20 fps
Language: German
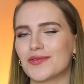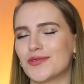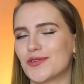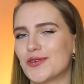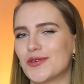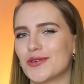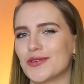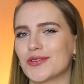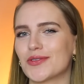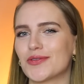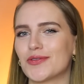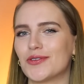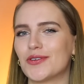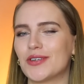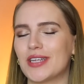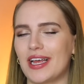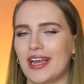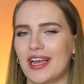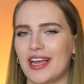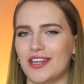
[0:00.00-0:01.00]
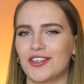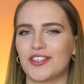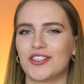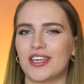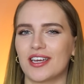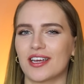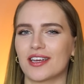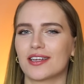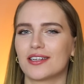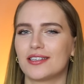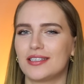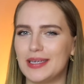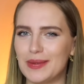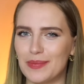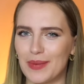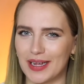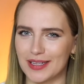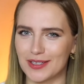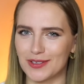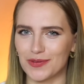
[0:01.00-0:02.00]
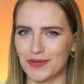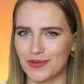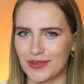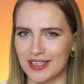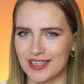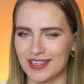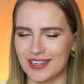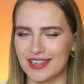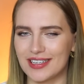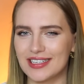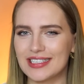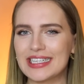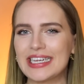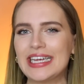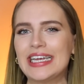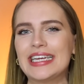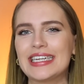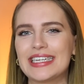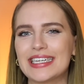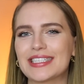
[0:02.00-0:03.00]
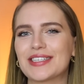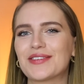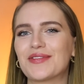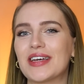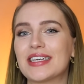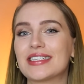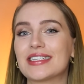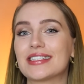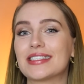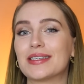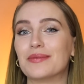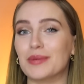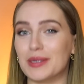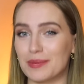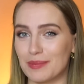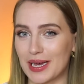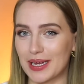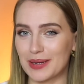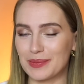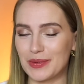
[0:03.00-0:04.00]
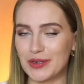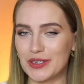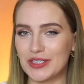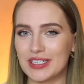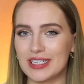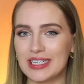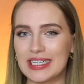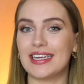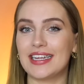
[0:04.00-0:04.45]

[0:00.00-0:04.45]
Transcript: wo irgendwo der Hashtag Timan zu finden ist, dass ich weiß, dass ihr mitmachen möchtet.